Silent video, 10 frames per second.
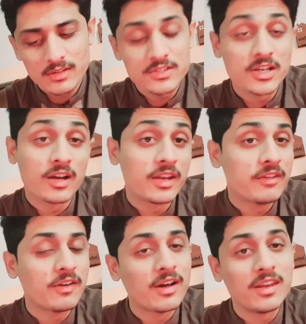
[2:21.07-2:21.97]

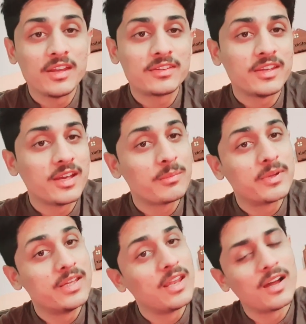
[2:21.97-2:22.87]
जाने वाले से अब
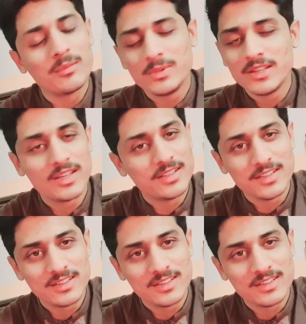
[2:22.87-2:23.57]
गिला भी नहीं